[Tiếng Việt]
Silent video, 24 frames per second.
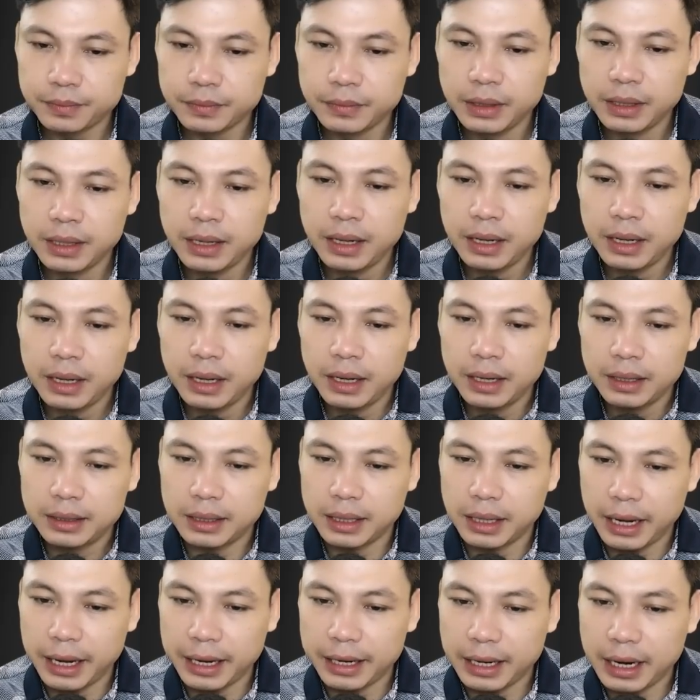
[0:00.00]
Thắng liền bĩu
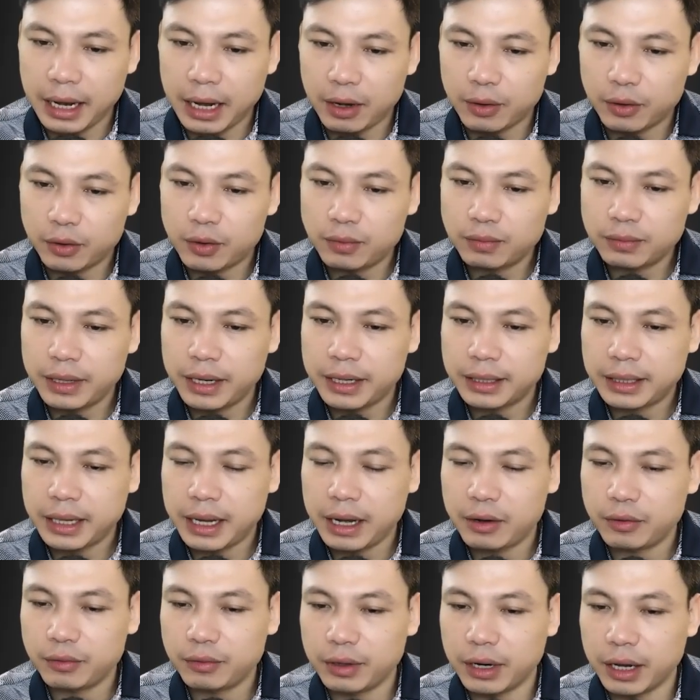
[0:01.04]
môi, hắn liền đầm
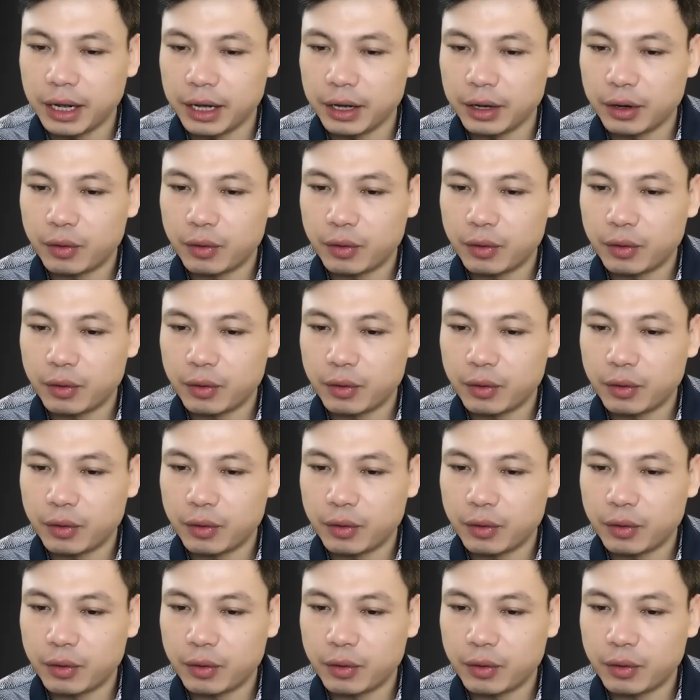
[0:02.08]
bầm.